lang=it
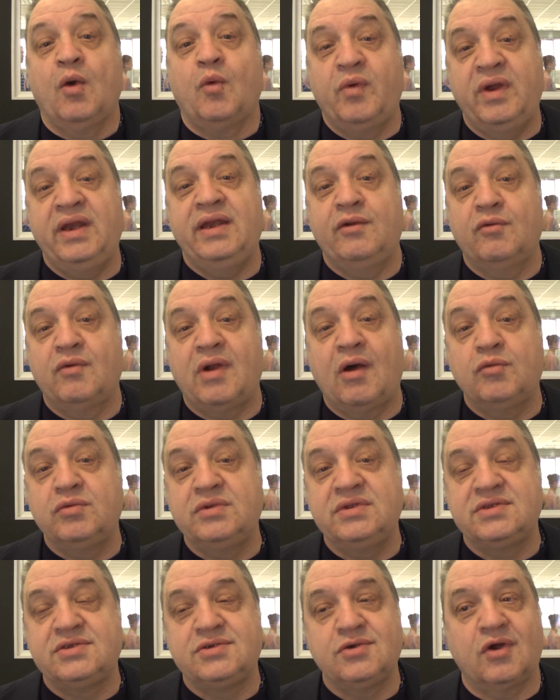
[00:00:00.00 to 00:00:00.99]
Quindi
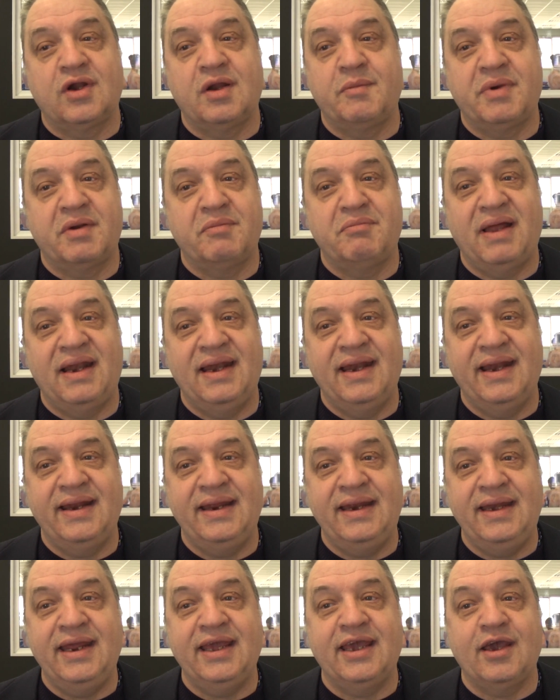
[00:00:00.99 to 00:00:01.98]
un'audizione per
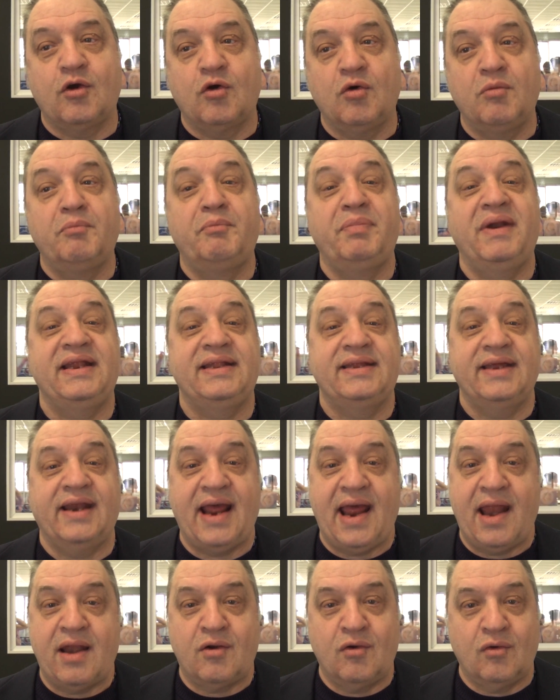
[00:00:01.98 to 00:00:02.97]
ballerini che
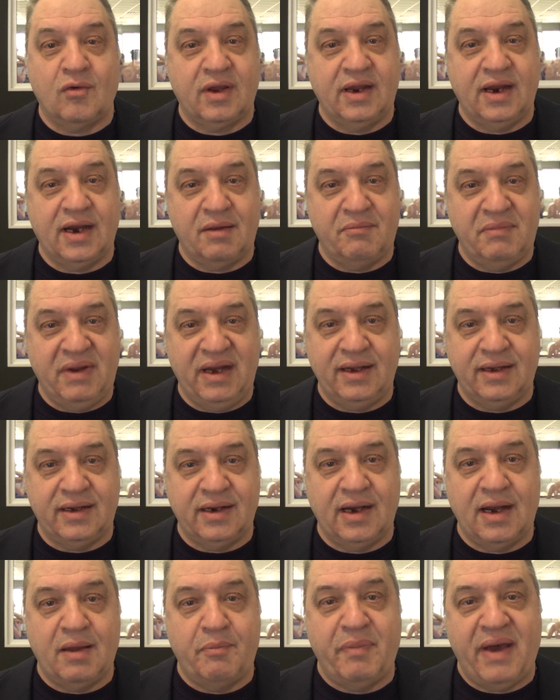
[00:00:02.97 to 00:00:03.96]
completeranno
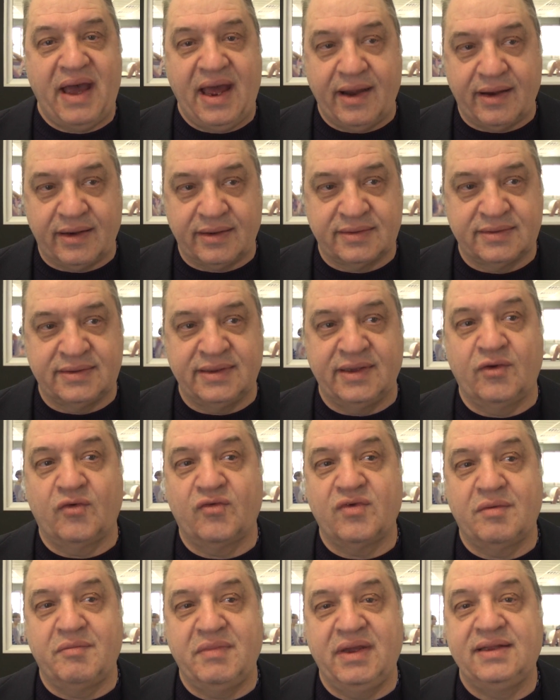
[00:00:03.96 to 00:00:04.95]
chiaramente la parte
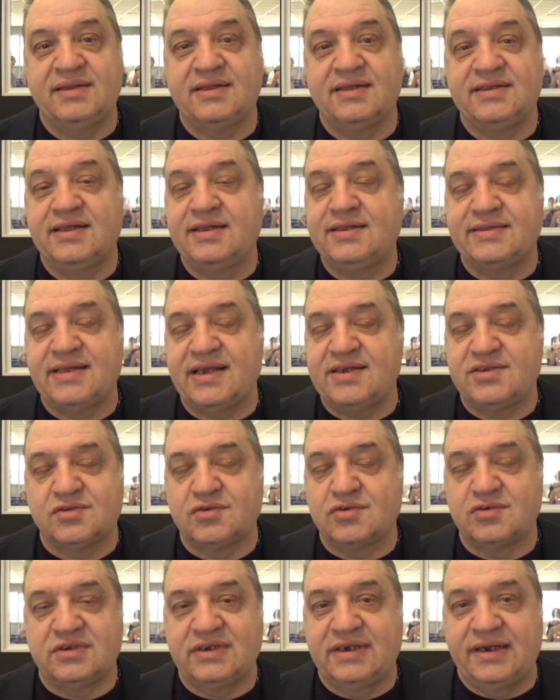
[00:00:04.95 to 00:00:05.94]
ovviamente del
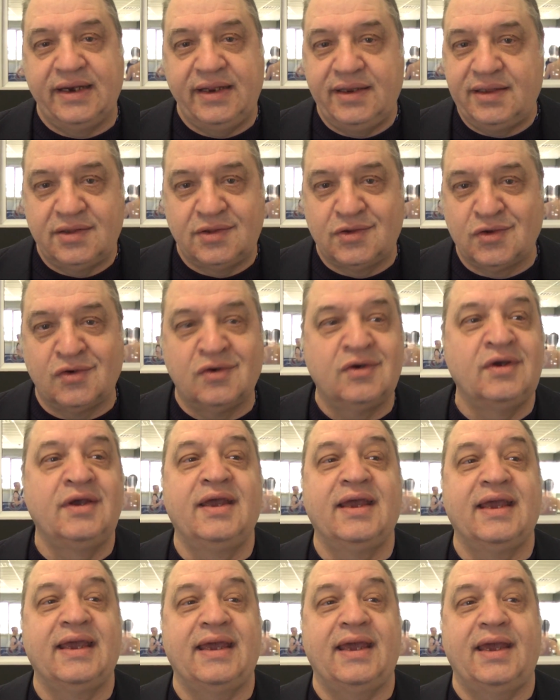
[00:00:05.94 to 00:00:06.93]
testo scritto
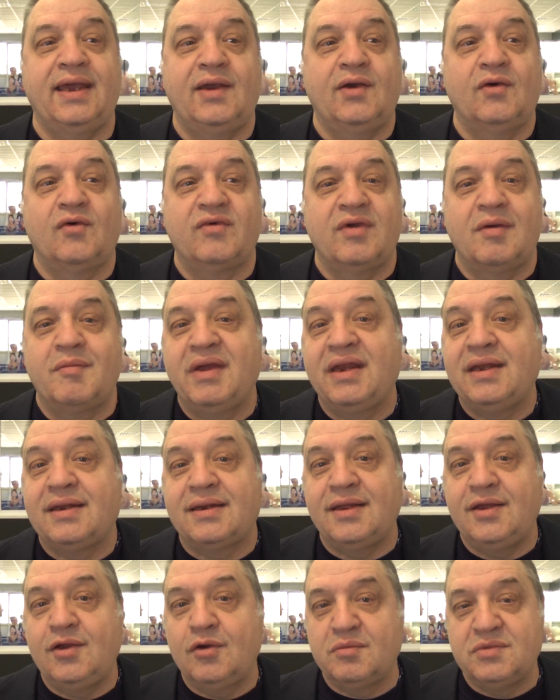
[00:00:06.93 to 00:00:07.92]
che
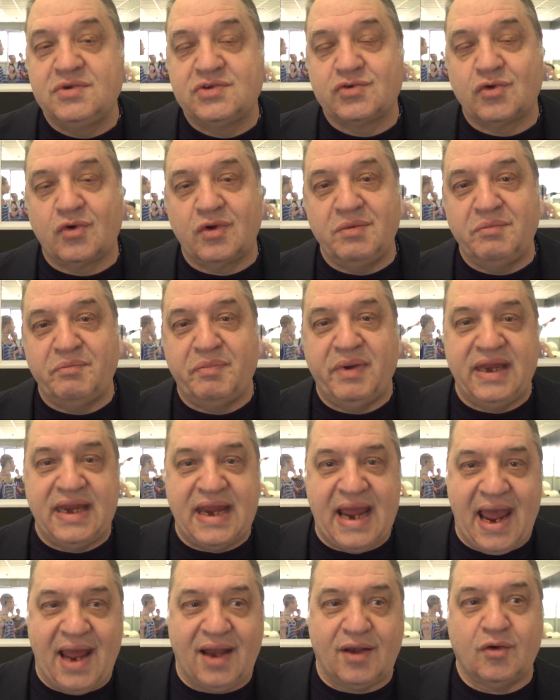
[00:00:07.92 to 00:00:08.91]
ovviamente io mi sono
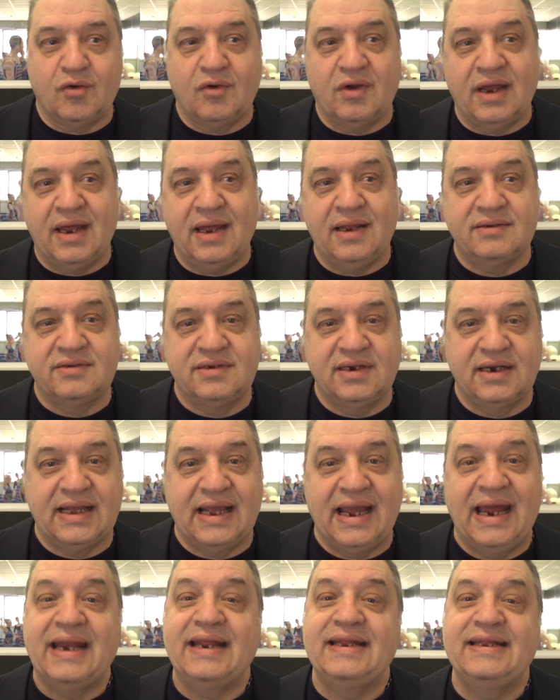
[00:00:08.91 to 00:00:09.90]
impegnato a
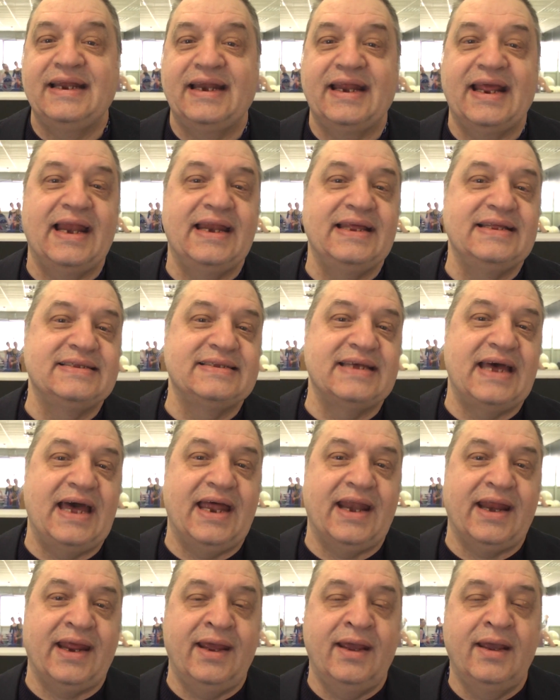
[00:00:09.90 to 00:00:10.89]
cercare di
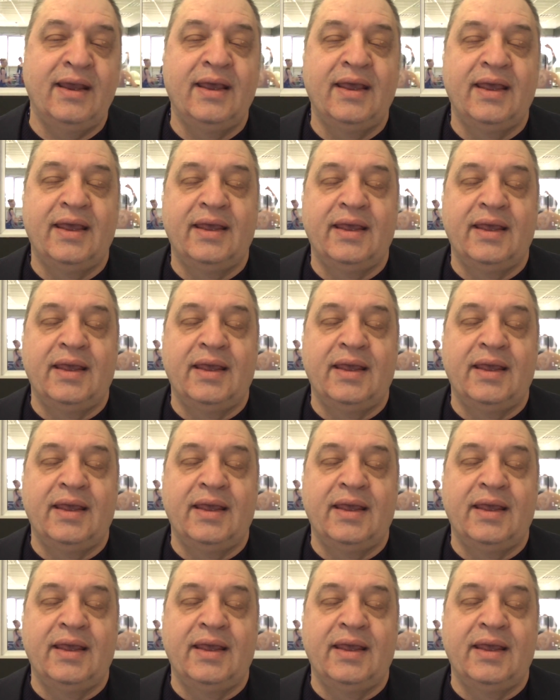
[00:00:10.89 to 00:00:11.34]
realizzare